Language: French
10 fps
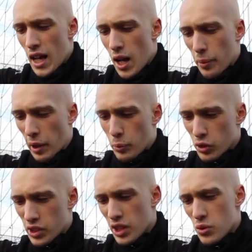Après,
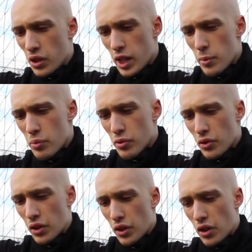pour ce qui est du grip,
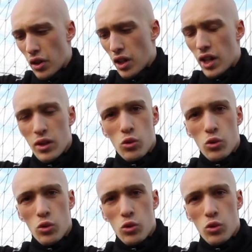là,